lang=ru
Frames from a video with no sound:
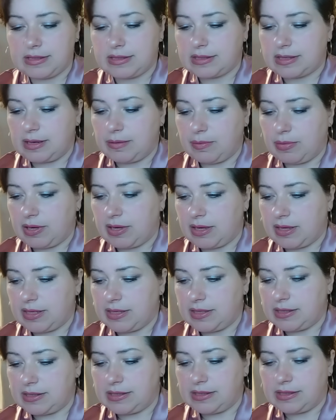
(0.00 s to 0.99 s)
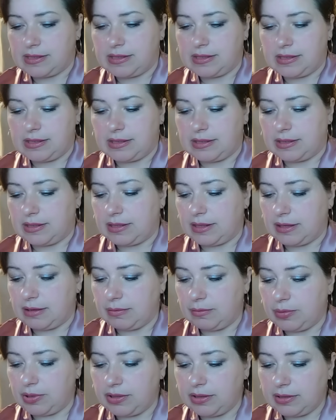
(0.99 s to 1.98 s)
Сама Россия
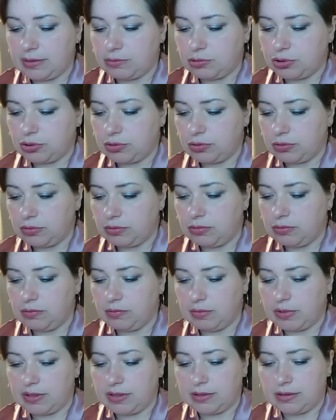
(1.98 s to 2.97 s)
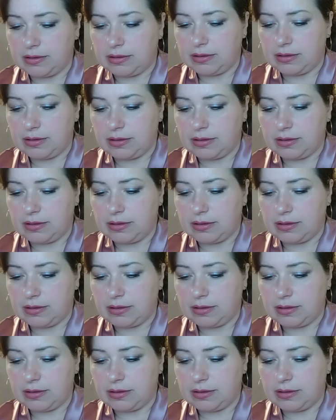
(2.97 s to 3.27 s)
об этом что думает?